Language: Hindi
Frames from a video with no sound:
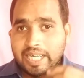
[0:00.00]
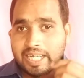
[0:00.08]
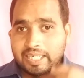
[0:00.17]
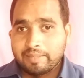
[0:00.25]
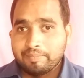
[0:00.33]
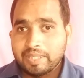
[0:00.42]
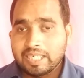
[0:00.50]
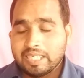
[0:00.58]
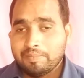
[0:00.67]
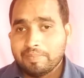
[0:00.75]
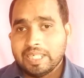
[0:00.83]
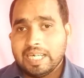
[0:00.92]
नया नंबर
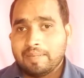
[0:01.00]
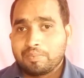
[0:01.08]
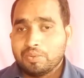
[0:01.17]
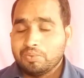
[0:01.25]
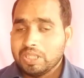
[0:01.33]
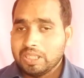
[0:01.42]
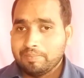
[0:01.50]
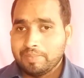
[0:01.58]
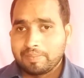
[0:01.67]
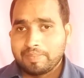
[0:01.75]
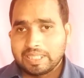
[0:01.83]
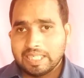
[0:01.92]
है मैं आपको वह
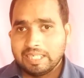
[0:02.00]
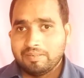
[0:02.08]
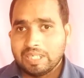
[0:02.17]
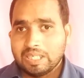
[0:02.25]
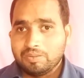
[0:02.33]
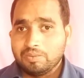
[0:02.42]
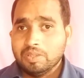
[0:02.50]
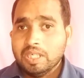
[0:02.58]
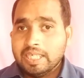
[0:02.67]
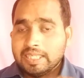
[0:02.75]
नंबर बताने वाला हूँ